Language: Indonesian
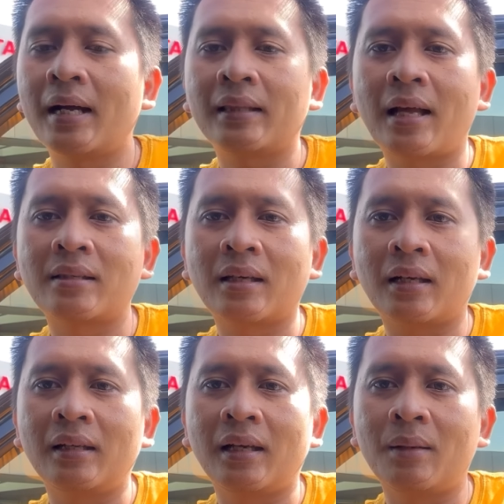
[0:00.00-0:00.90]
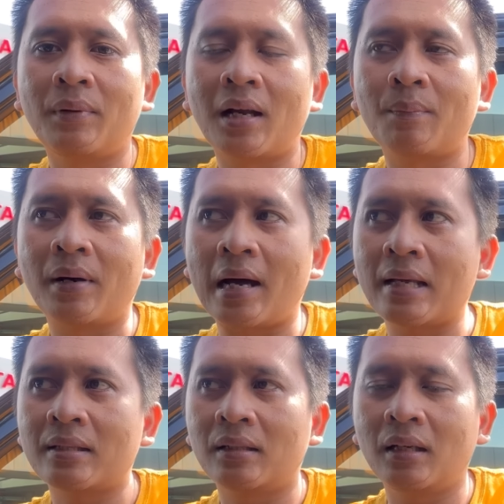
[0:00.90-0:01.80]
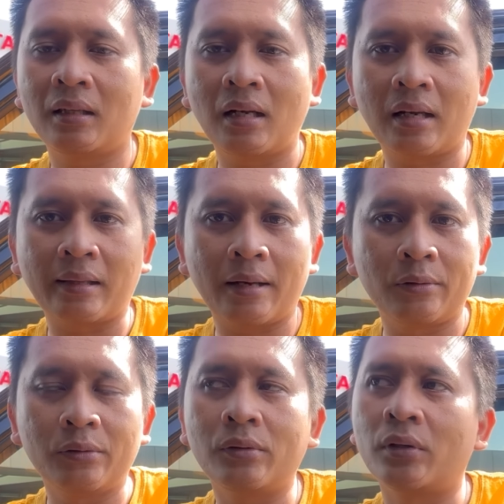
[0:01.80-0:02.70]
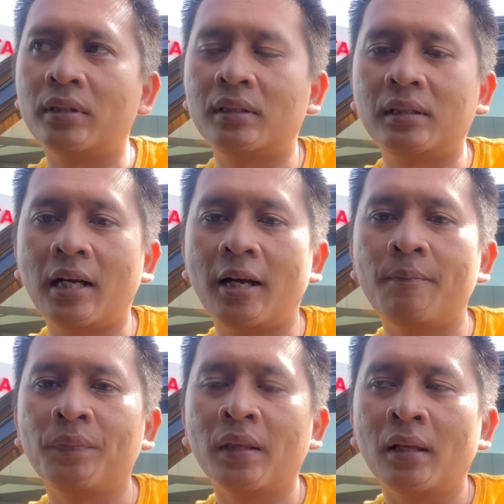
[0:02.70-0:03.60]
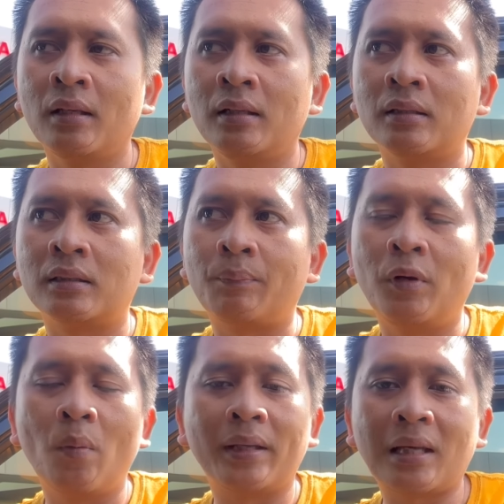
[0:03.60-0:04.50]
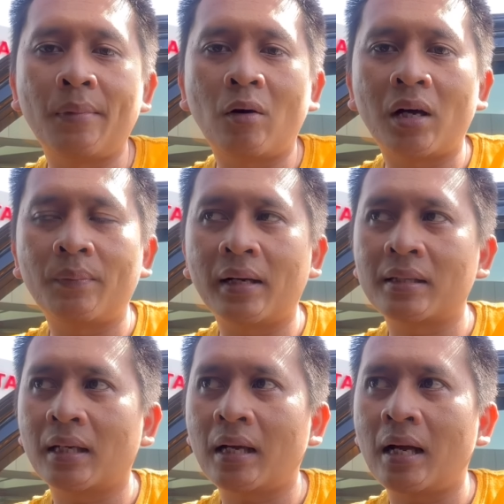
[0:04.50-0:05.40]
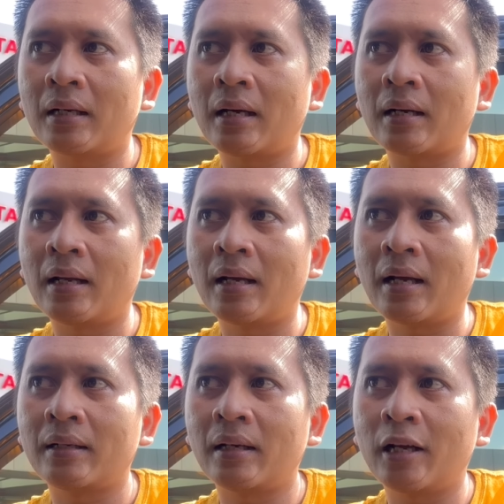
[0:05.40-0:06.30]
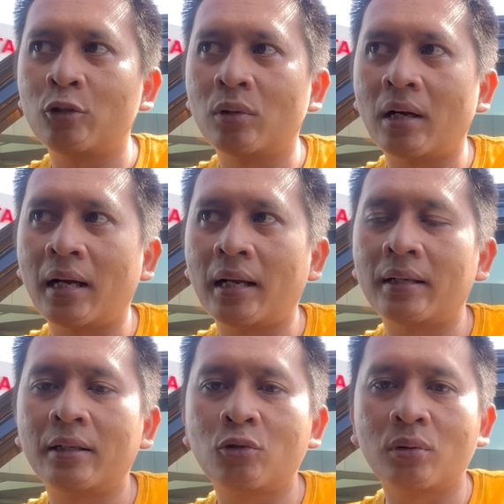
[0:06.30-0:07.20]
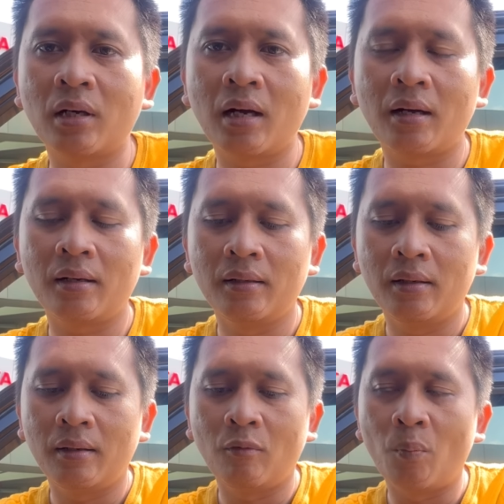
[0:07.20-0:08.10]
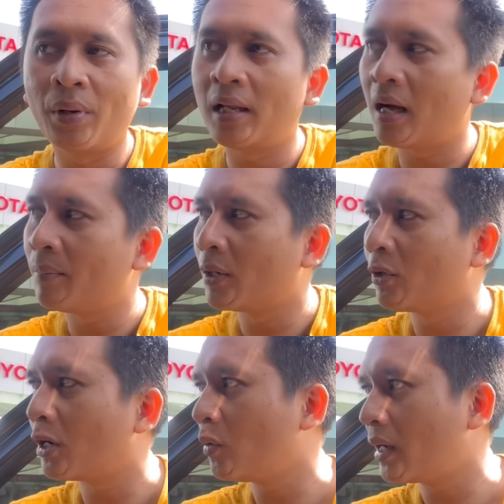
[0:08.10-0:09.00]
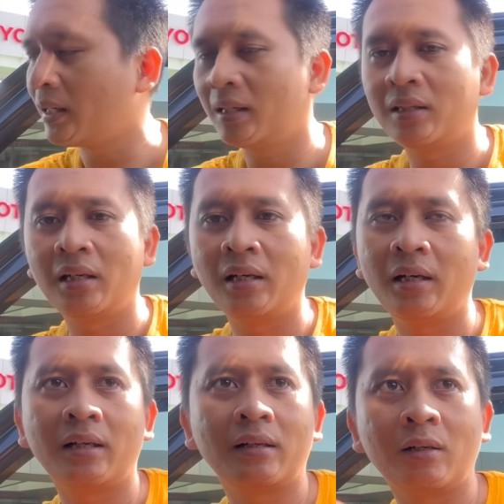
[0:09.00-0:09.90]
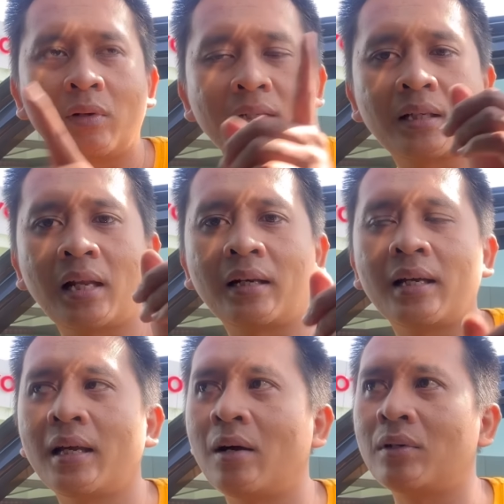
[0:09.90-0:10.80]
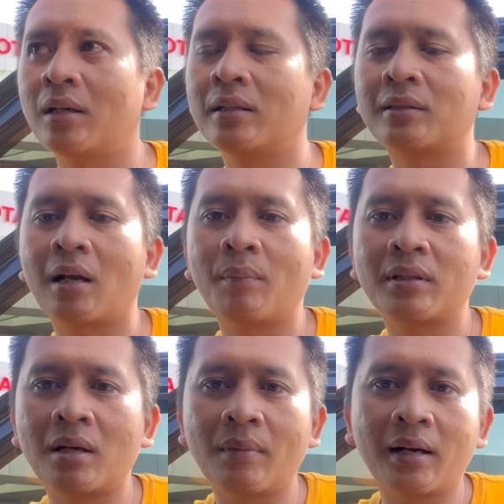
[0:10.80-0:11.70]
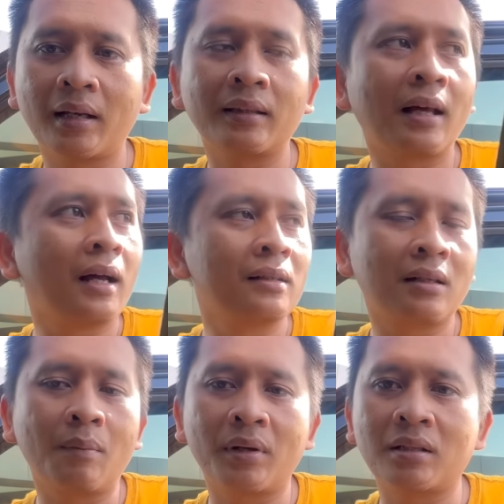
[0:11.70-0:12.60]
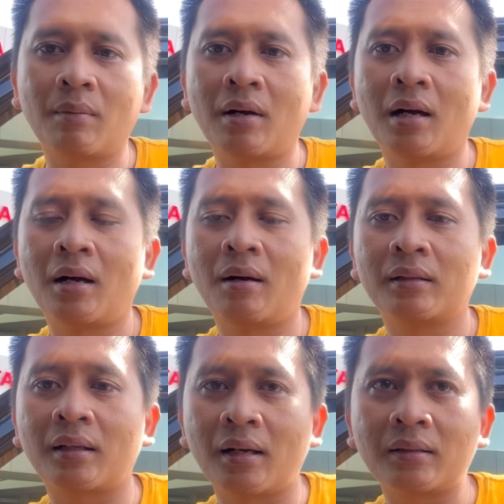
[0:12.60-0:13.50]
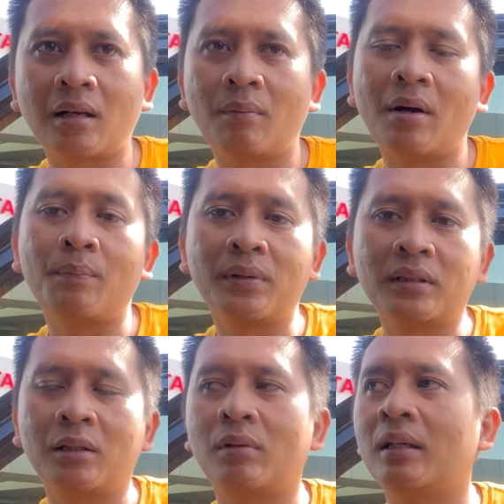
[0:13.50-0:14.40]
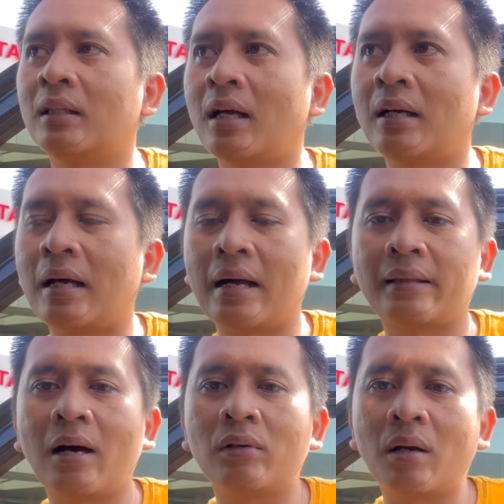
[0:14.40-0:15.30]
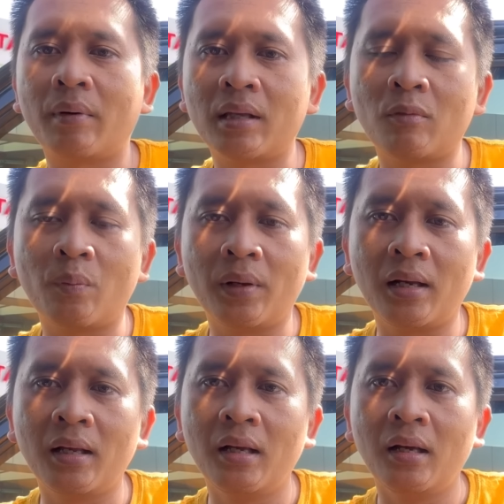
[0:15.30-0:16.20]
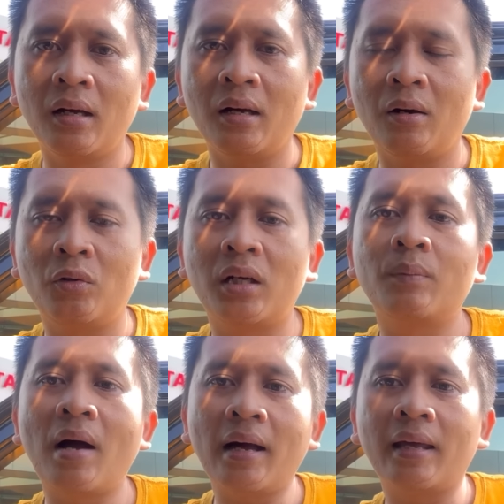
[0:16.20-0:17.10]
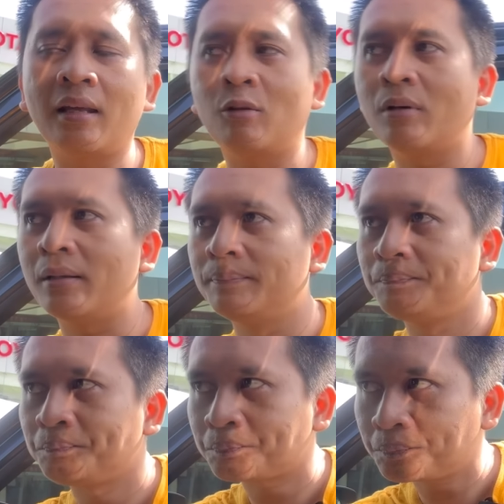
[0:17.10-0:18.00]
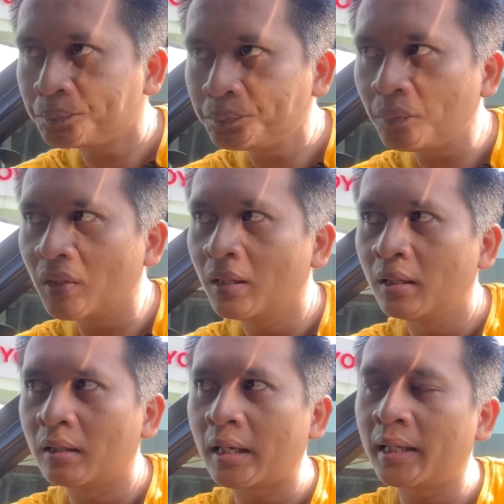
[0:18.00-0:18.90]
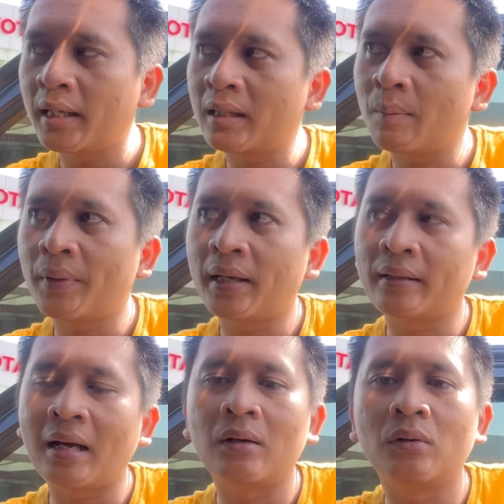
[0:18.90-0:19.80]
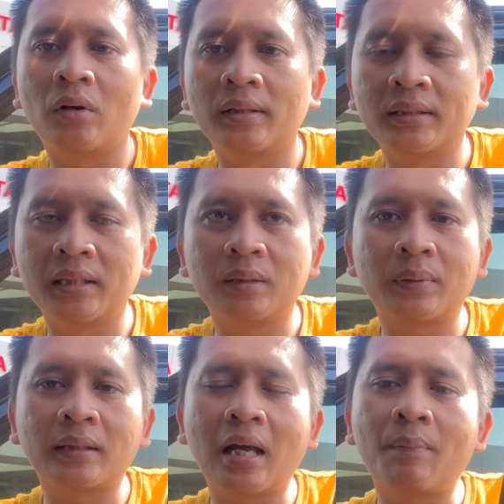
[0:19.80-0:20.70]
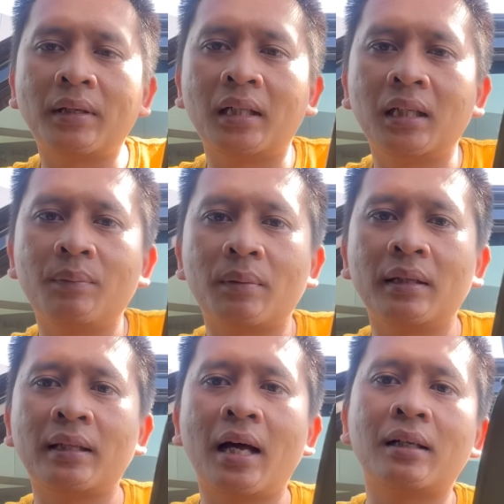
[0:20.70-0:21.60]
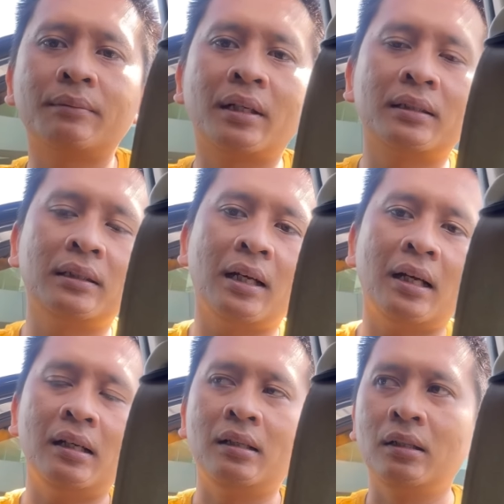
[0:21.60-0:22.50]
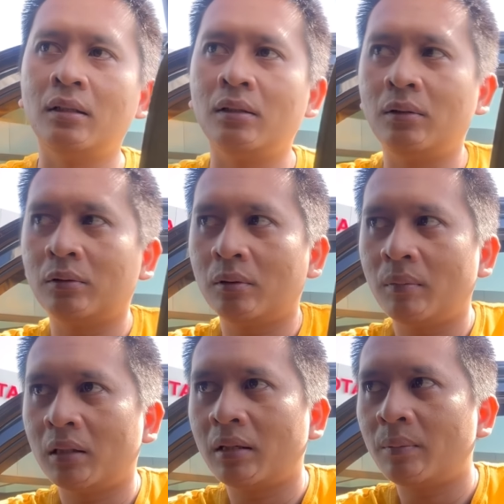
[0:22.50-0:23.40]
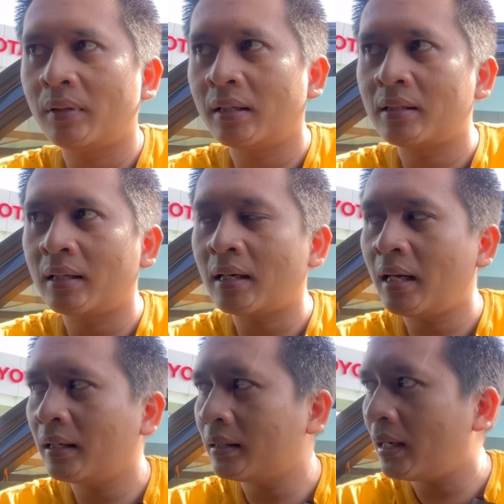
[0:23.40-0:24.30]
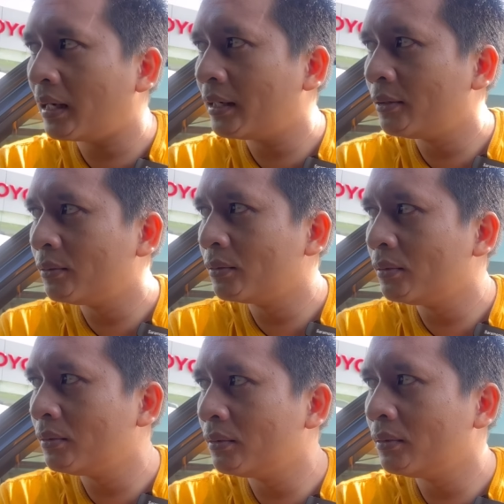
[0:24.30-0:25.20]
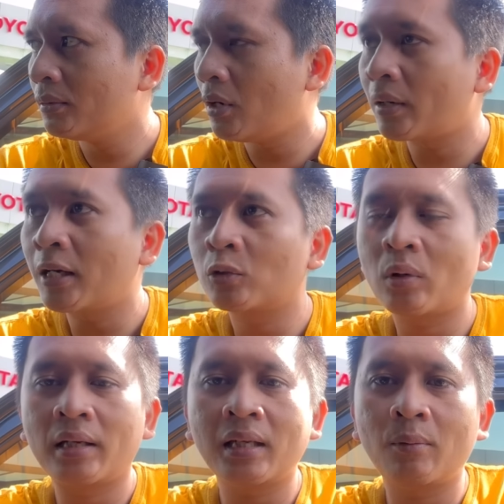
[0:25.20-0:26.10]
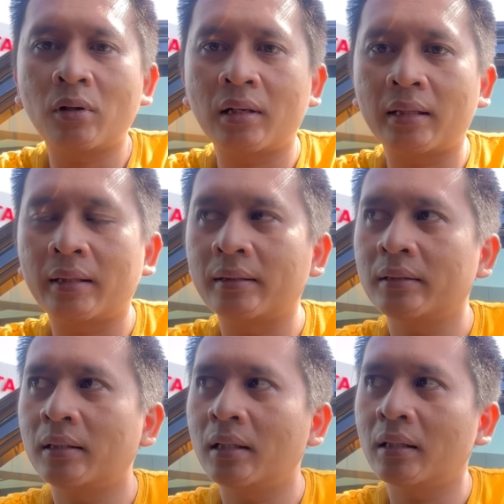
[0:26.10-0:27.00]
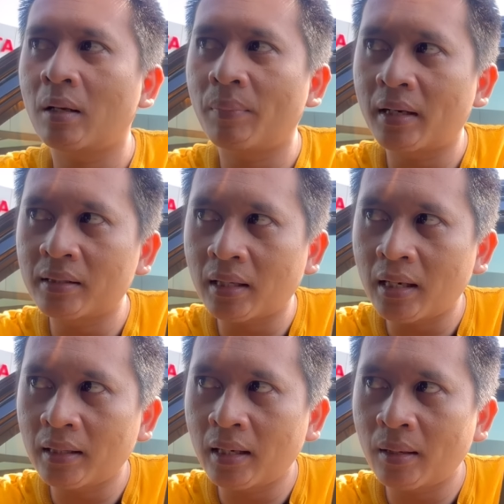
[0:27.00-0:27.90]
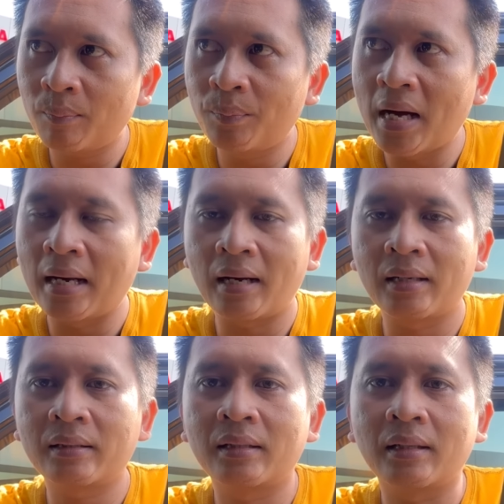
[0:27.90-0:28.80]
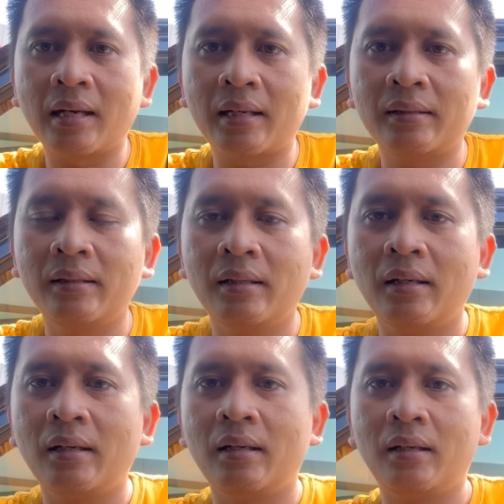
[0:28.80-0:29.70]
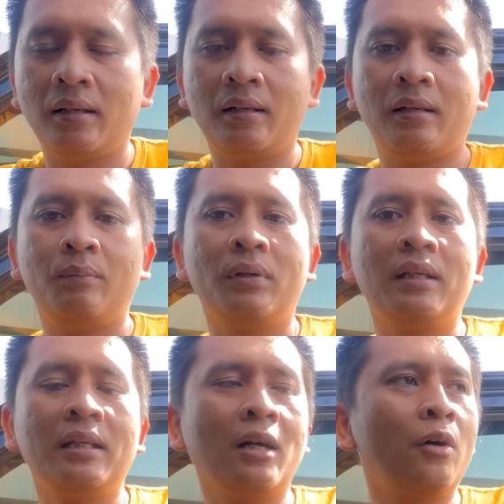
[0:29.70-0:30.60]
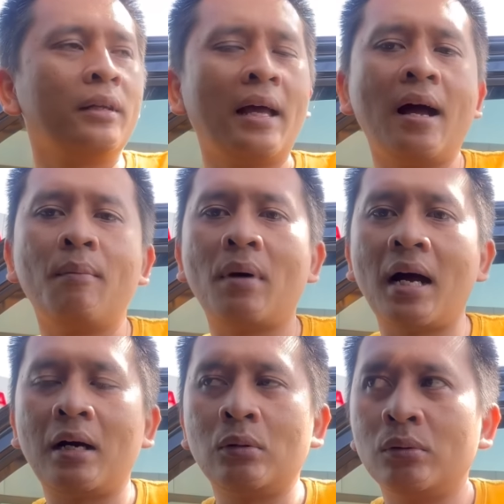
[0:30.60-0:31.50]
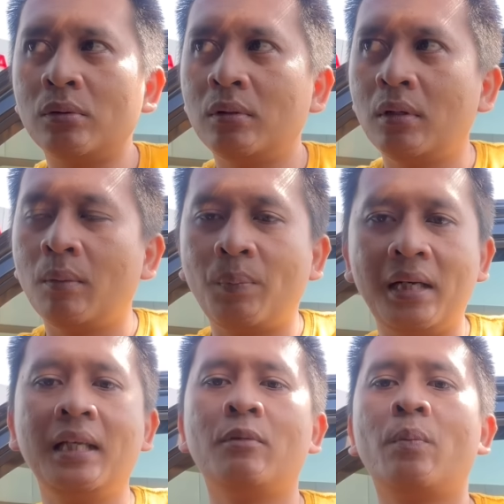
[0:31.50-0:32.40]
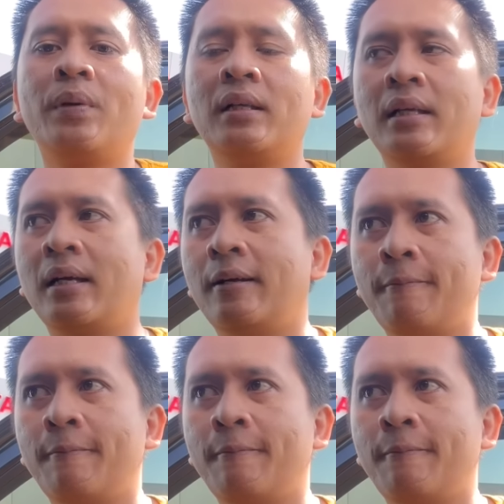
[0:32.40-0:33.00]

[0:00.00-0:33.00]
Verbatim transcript: kita cek ini kan barang bekas, jadi kita nggak tahu kondisinya sebelum kita melakukan pengecekan karena kadang kadang juga kan ada juga mobil yang baru keluar dari dealer, keluar jalan raya udah diserempet sama kereta, diserempet sama truk, sama bus gitu kan kita kan nggak tahu namanya mobil uh, udah dipakai gitu kan. Nah ini kita pengen tahu kondisinya seperti apa dan ini permintaan masnya untuk melakukan pengecekan kita lagi nunggu orang tuanya mau datang jadi kita pengecekannya bareng dengan uh, beliau yang mau beli mobilnya